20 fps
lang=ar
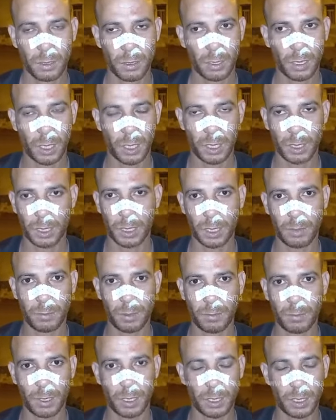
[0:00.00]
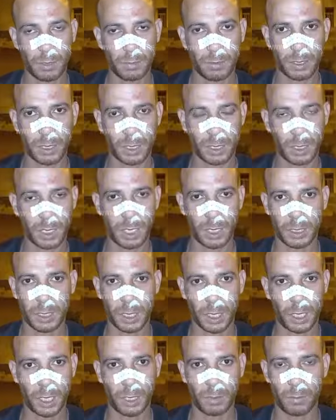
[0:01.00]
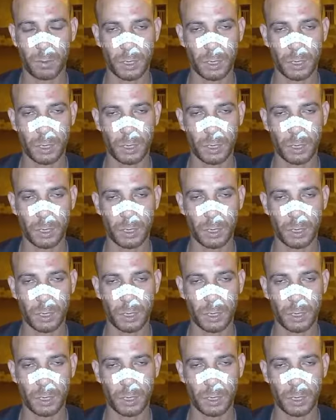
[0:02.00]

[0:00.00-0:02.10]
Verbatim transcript: انا خدامي دابا شي 12 عام